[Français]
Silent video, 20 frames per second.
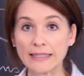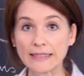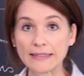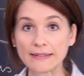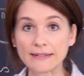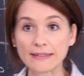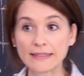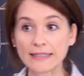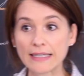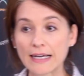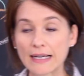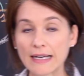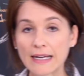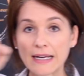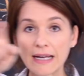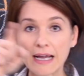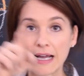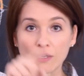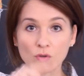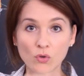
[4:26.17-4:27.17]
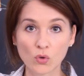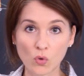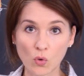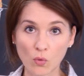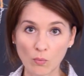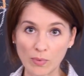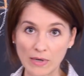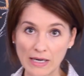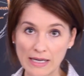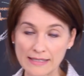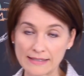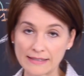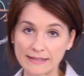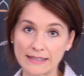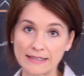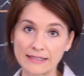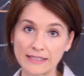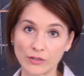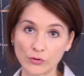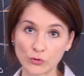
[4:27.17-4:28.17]
est égale à l'arc complet,
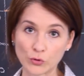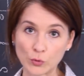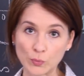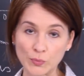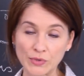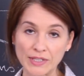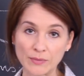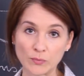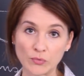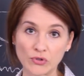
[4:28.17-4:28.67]
c'est-à-dire 2π,